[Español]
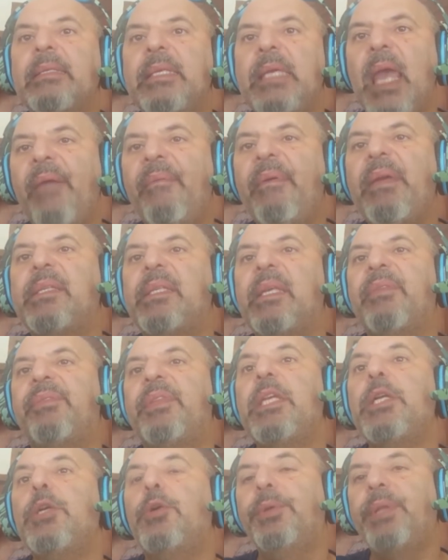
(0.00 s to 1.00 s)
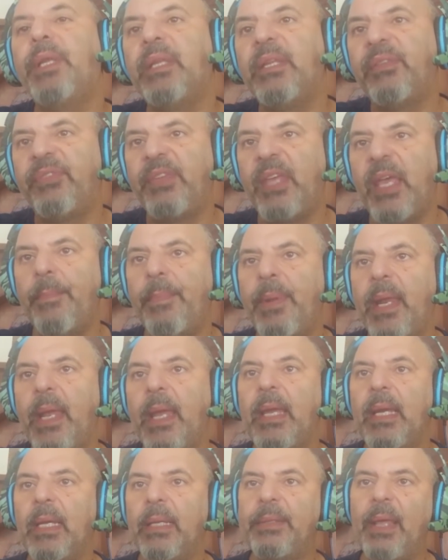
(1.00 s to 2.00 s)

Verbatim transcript: día 25 de diciembre